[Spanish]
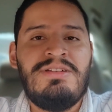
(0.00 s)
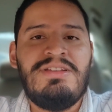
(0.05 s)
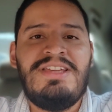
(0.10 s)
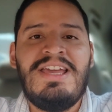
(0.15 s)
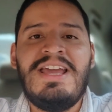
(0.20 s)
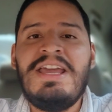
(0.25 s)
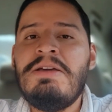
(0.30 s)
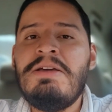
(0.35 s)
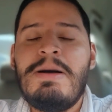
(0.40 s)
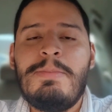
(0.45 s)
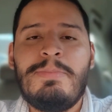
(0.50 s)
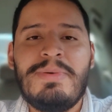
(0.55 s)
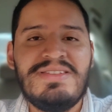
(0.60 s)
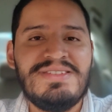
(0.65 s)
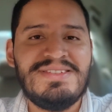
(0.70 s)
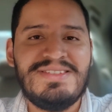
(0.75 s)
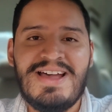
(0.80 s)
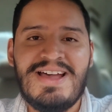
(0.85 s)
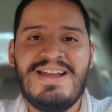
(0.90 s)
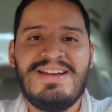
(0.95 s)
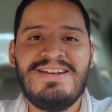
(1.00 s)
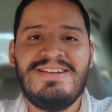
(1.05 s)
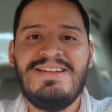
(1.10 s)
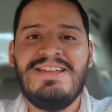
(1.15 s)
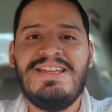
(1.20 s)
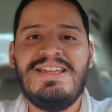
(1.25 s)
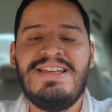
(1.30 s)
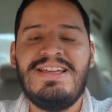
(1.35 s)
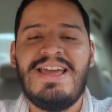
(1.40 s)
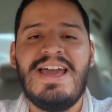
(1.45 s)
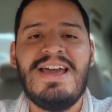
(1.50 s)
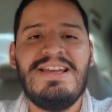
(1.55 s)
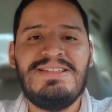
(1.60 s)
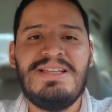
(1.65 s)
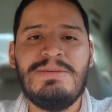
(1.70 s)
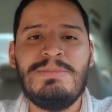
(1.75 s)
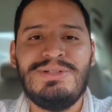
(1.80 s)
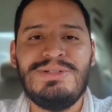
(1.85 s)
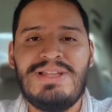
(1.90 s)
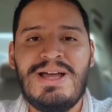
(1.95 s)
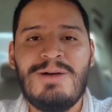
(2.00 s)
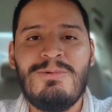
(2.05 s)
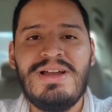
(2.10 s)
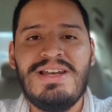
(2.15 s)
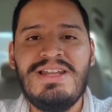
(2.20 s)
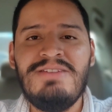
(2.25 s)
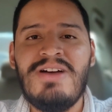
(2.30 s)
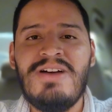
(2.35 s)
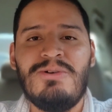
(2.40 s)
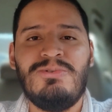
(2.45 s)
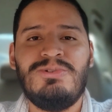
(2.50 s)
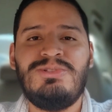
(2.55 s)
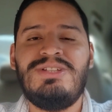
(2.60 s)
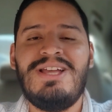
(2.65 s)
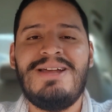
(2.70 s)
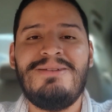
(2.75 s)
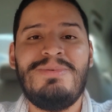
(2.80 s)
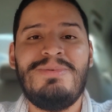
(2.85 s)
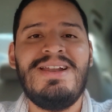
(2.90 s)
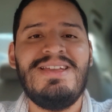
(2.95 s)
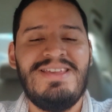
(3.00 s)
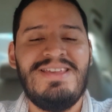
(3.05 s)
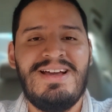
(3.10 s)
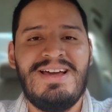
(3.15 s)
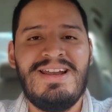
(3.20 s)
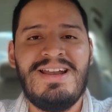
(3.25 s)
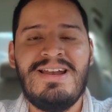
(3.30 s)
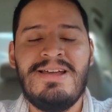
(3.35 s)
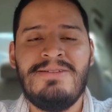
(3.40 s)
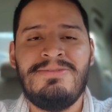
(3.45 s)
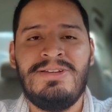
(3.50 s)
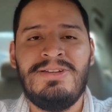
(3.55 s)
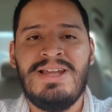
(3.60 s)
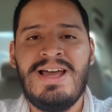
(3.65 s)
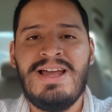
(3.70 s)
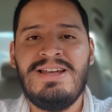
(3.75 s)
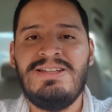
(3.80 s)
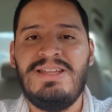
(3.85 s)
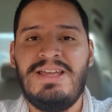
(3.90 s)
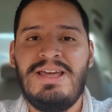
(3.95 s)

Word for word: ¿Quién iba a pensar que a este Motagua le iba a ajustar para llegar a la final?